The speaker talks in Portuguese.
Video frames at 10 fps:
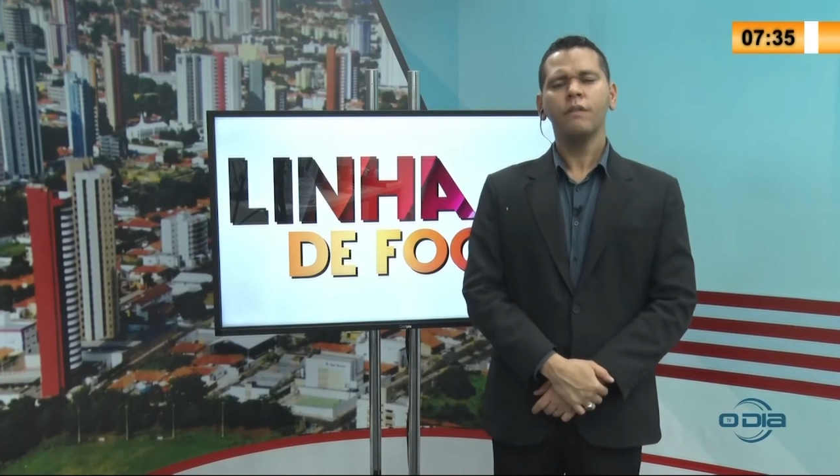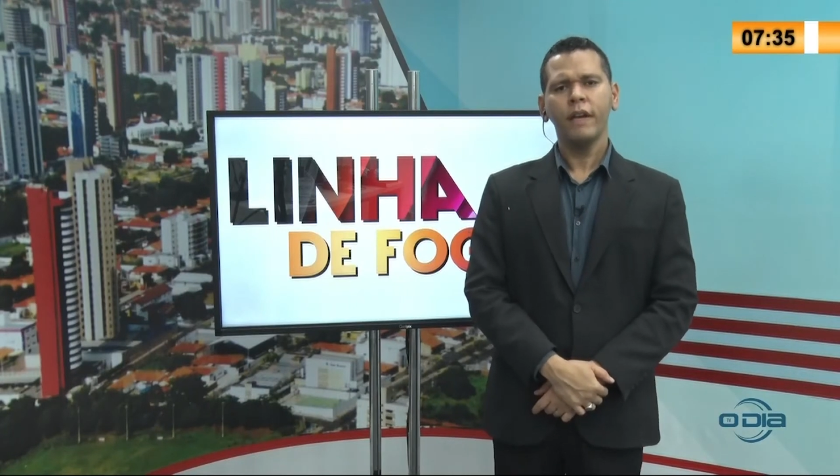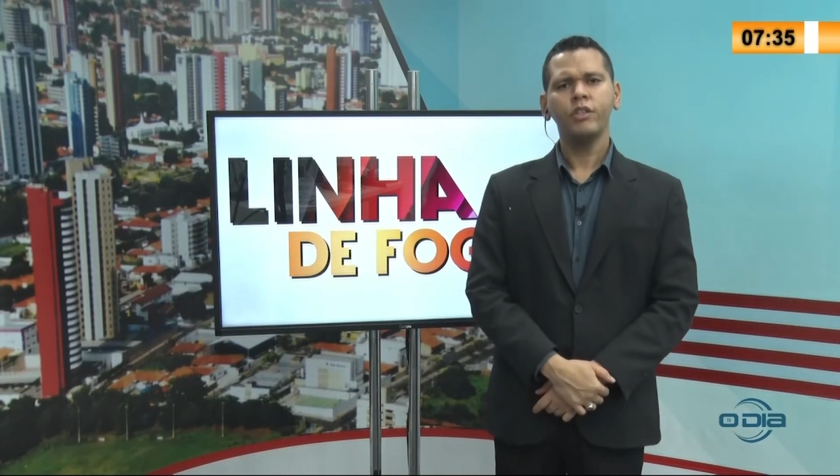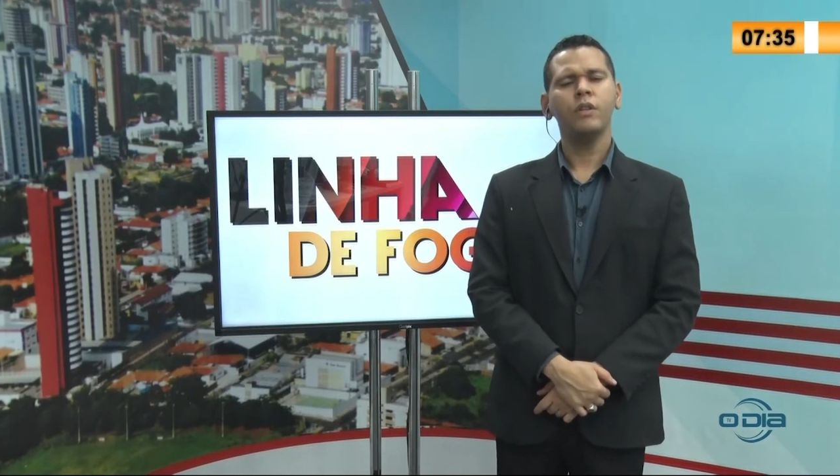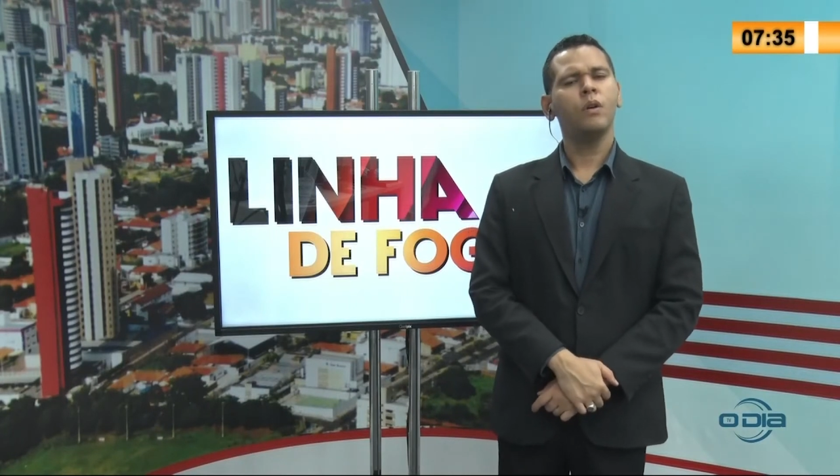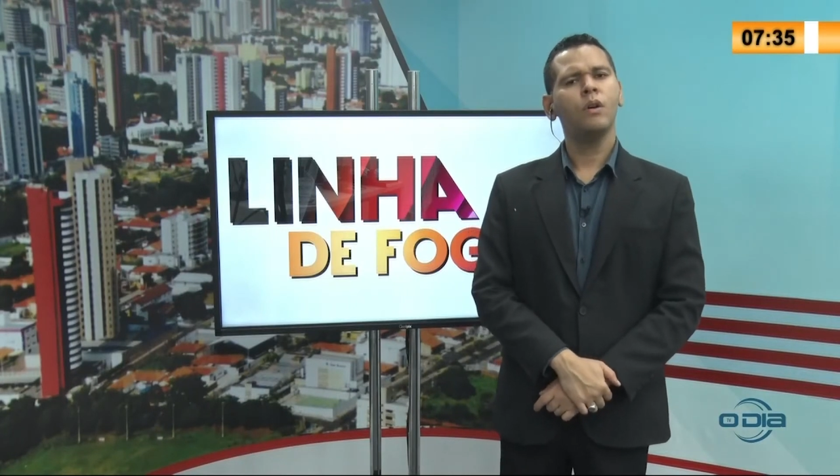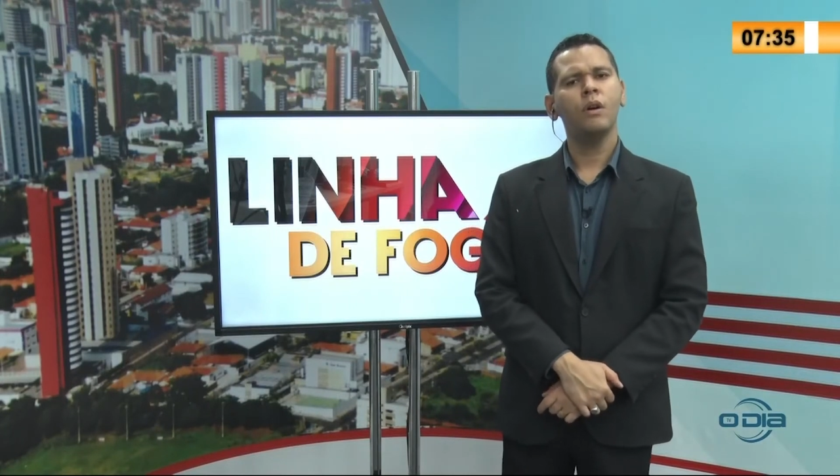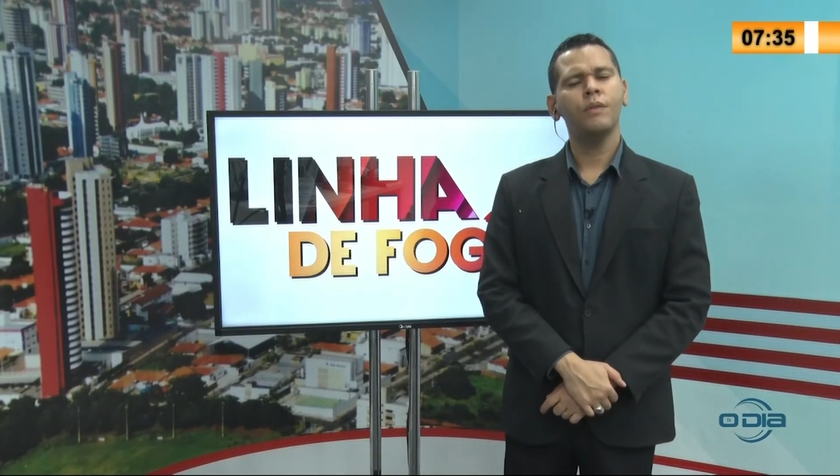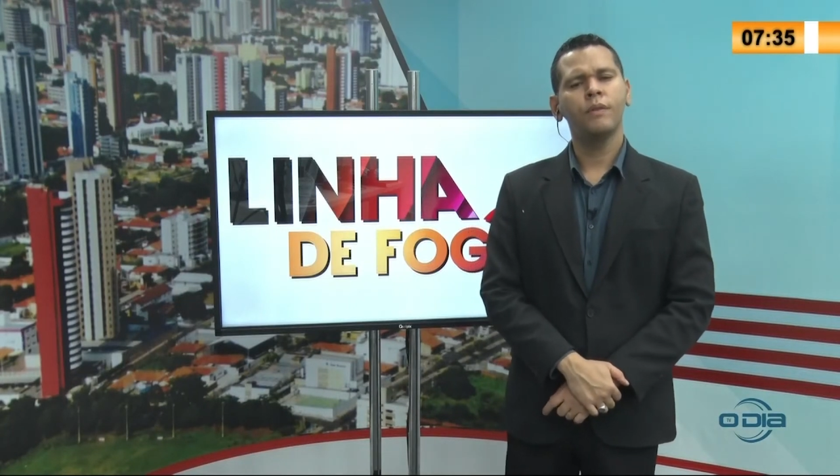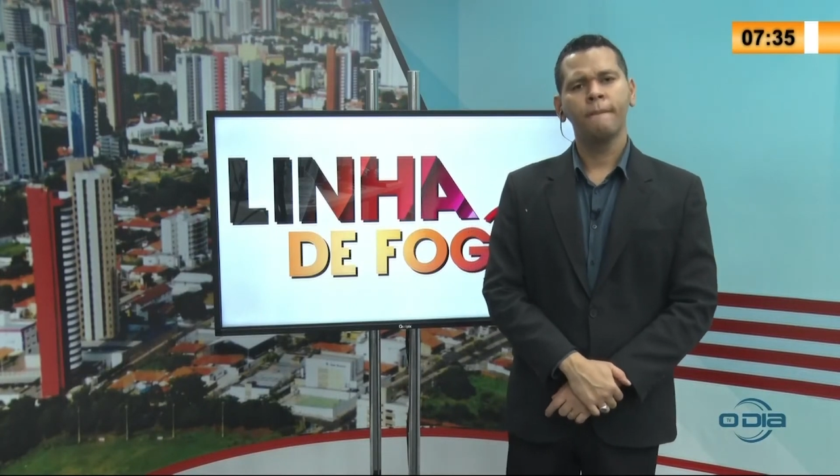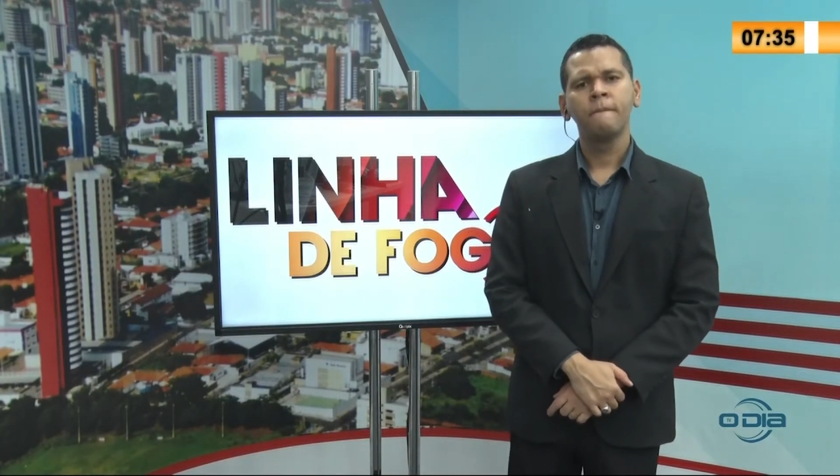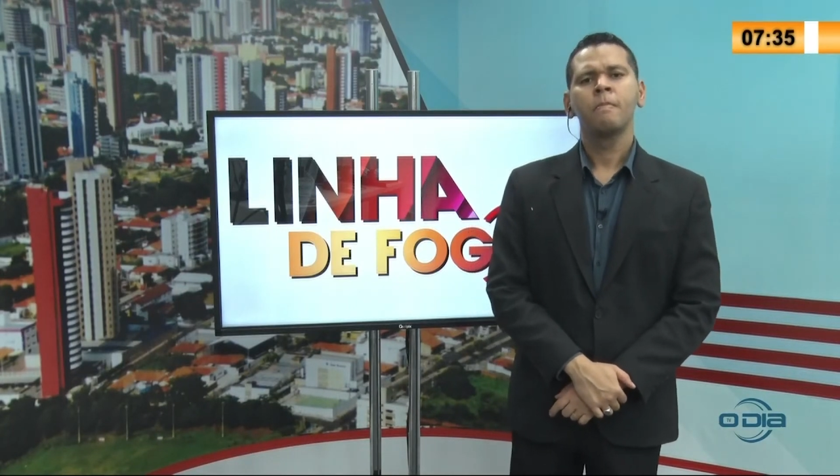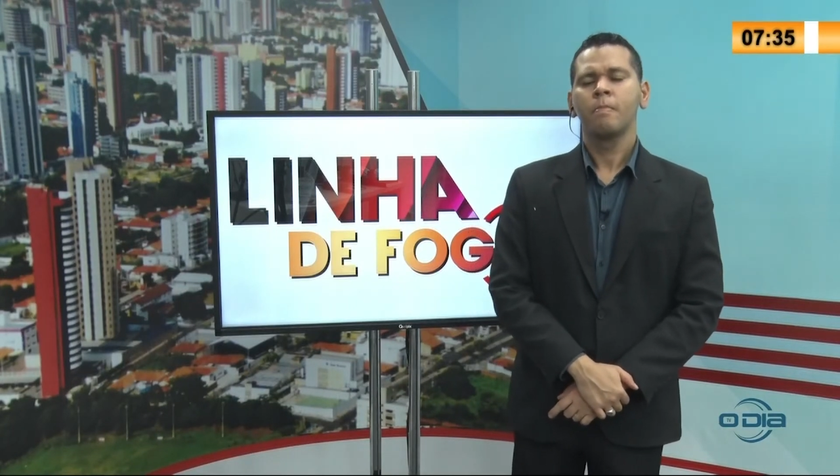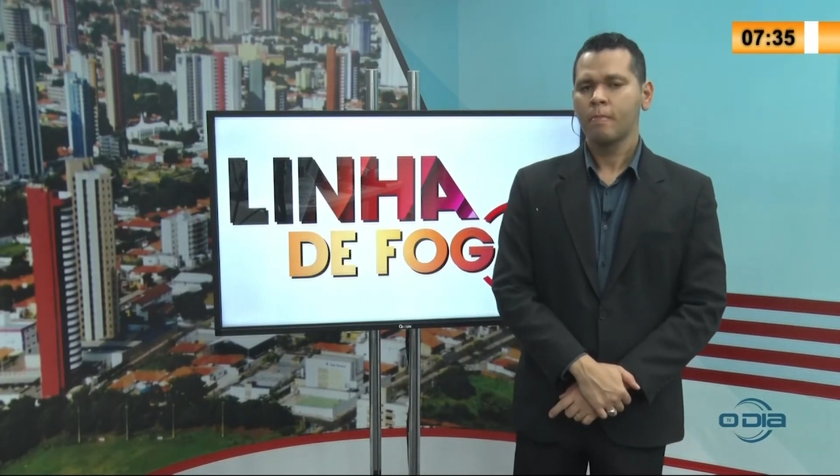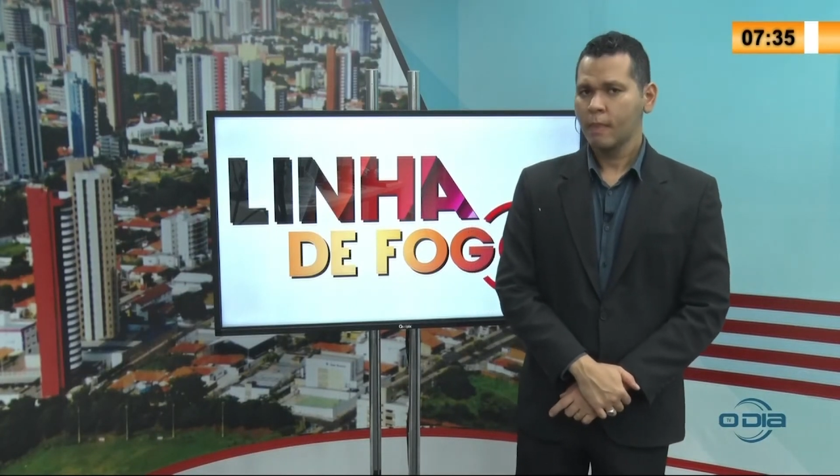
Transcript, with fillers: Vai de novo!